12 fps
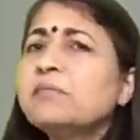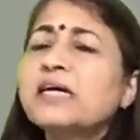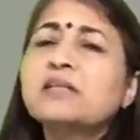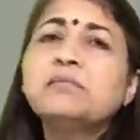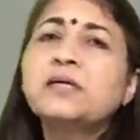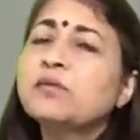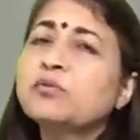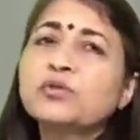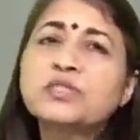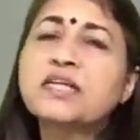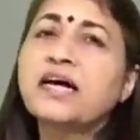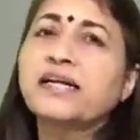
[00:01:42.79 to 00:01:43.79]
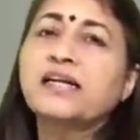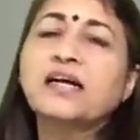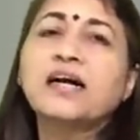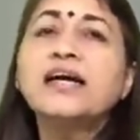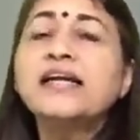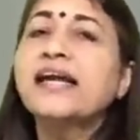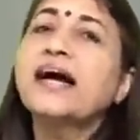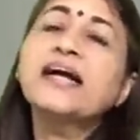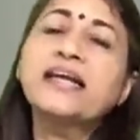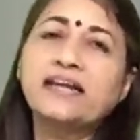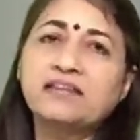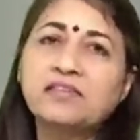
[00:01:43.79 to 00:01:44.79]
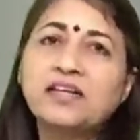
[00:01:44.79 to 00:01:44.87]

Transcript: बात पर अब गुस्सा आने लगा क्या करें